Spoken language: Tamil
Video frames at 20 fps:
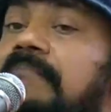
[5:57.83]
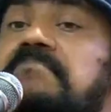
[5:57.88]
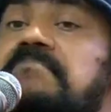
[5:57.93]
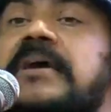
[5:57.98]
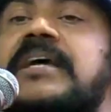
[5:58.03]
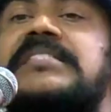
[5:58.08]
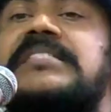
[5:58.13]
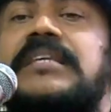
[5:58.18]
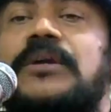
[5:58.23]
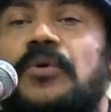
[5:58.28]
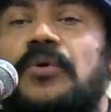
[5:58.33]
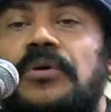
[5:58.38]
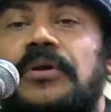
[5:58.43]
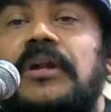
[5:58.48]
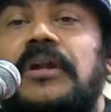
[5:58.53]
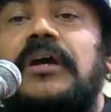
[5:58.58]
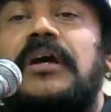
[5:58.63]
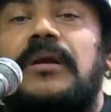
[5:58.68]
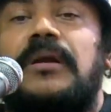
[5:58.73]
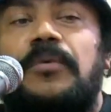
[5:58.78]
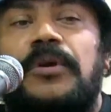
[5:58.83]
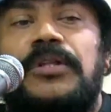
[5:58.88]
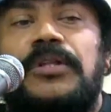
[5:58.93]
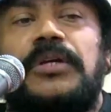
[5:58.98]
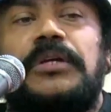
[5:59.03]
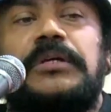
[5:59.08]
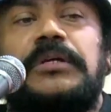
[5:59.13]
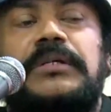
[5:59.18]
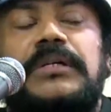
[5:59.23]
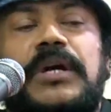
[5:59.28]
பேசி கொண்டிருக்கிற பொழுது
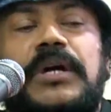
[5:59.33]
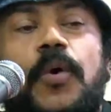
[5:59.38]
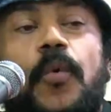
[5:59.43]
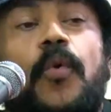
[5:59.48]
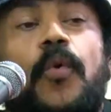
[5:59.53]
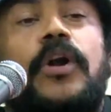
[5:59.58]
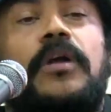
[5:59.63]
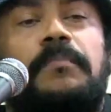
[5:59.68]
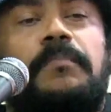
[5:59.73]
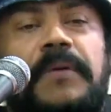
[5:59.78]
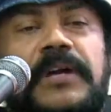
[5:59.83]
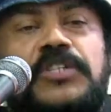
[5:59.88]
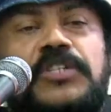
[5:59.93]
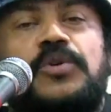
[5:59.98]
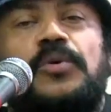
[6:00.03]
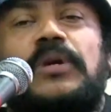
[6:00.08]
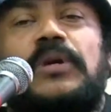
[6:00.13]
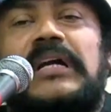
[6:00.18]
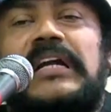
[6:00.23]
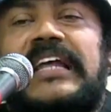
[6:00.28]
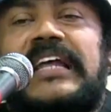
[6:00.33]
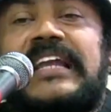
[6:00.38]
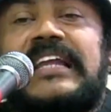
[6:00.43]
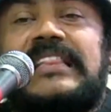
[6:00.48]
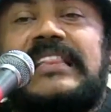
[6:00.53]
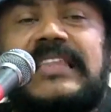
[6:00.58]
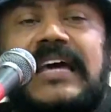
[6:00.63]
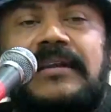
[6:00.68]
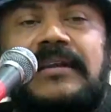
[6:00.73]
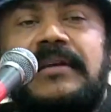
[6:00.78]
ஒரு பெற்றோர்கள் என்னை
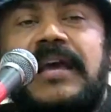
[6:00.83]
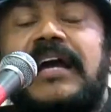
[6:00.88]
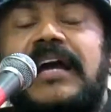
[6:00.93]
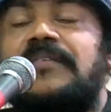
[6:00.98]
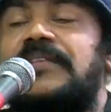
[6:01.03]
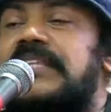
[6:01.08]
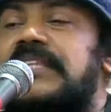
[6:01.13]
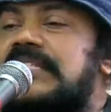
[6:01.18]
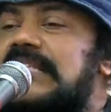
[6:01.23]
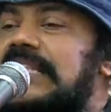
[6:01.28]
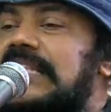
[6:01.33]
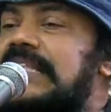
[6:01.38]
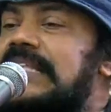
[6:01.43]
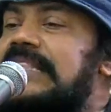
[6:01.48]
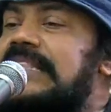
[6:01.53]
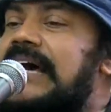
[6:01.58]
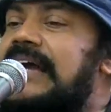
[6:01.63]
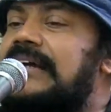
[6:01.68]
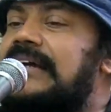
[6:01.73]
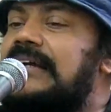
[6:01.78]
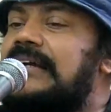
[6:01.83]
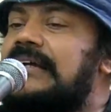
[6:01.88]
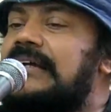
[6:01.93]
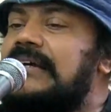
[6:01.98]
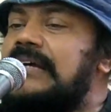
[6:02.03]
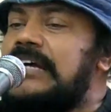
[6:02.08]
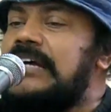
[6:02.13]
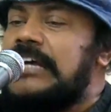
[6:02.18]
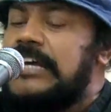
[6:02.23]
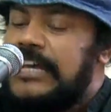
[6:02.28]
தனியாக வந்து சந்தித்தார்கள்
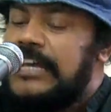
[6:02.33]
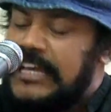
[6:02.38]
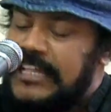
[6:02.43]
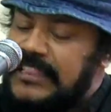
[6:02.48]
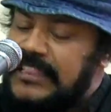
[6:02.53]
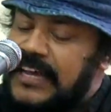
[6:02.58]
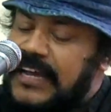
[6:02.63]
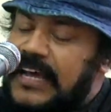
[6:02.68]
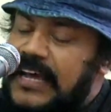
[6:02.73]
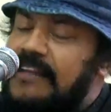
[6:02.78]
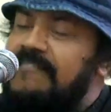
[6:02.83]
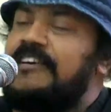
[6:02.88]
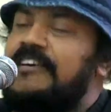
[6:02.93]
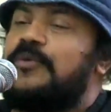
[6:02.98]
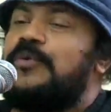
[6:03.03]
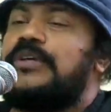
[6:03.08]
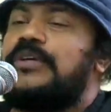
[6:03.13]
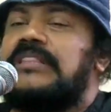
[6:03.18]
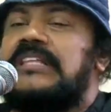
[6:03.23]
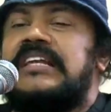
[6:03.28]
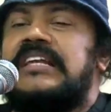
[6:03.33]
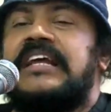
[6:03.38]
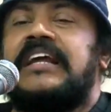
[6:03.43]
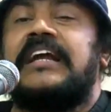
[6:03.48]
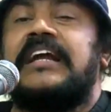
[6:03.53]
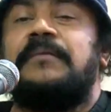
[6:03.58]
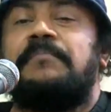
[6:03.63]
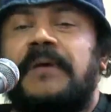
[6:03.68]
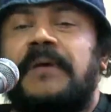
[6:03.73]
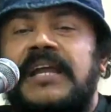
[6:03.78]
இந்த கல்விக்கூடத்தில்
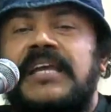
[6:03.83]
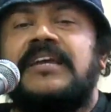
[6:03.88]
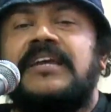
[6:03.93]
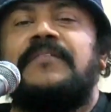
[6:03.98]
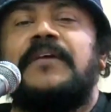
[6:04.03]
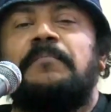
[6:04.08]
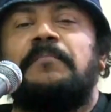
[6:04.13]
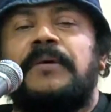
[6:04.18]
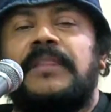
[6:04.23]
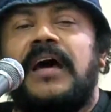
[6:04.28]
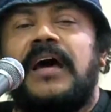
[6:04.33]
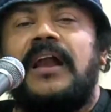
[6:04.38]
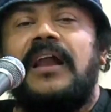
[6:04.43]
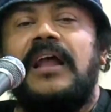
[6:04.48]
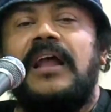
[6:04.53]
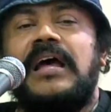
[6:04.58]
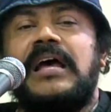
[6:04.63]
எங்களை படிக்க வைப்பதால்